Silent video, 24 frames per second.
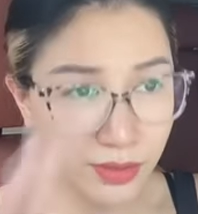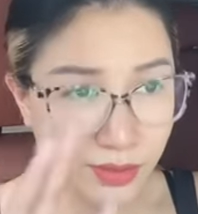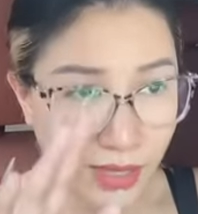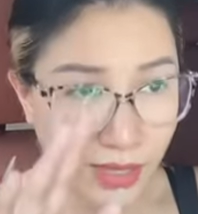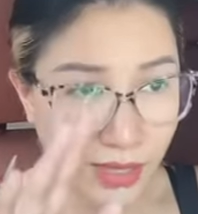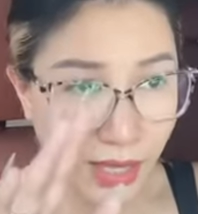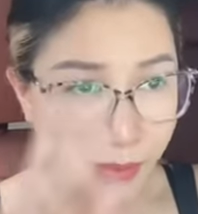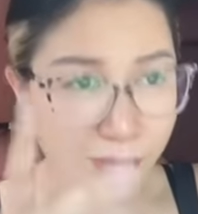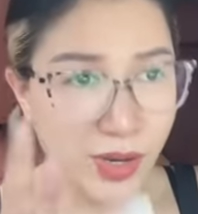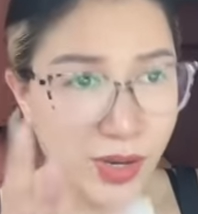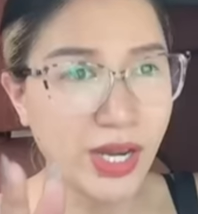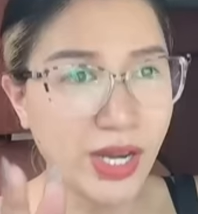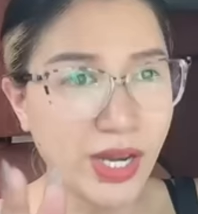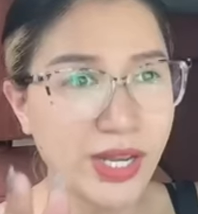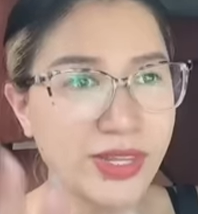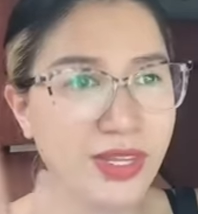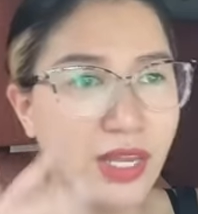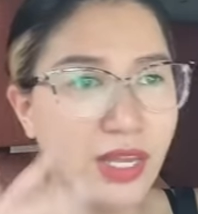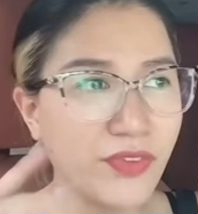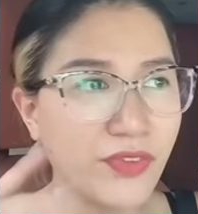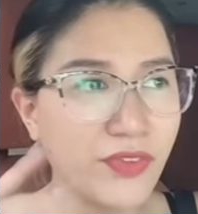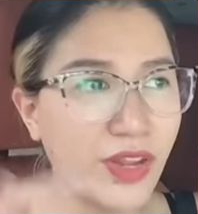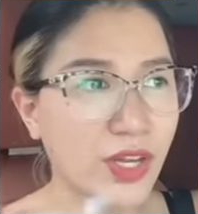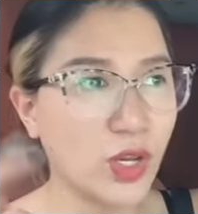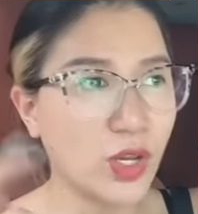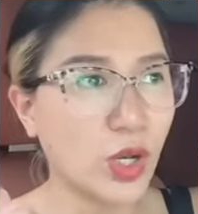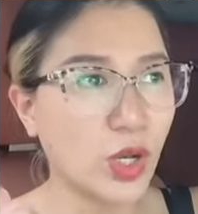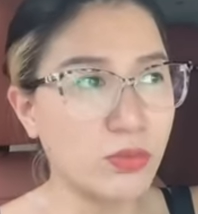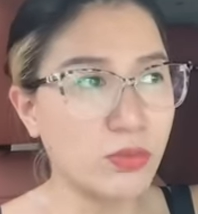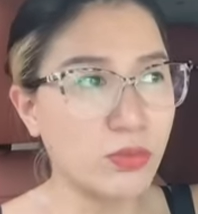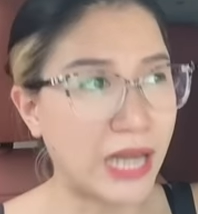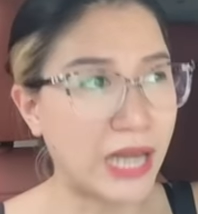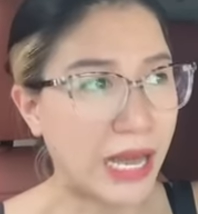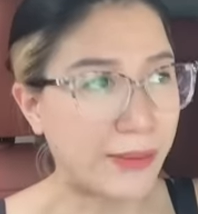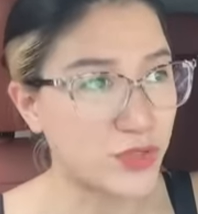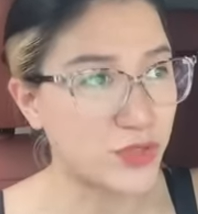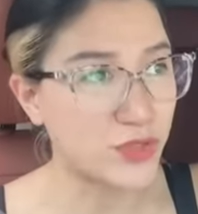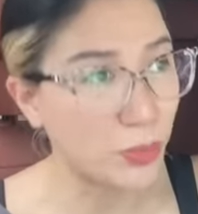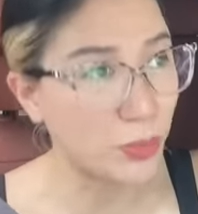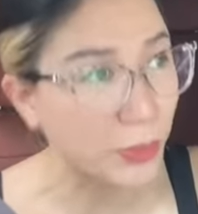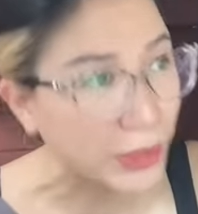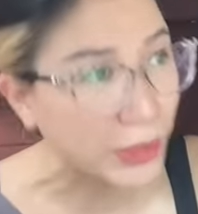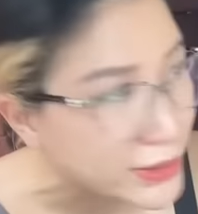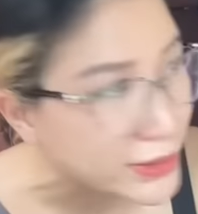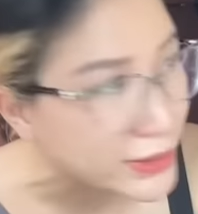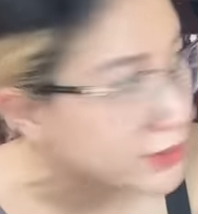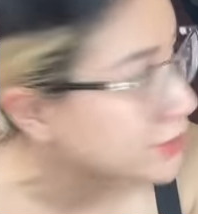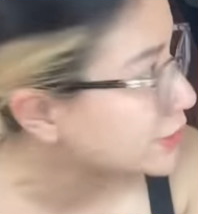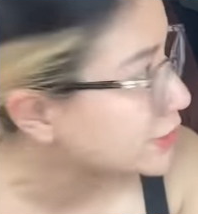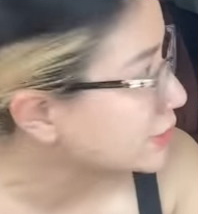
Đây mới nói là nhân viên nó không làm cho mình.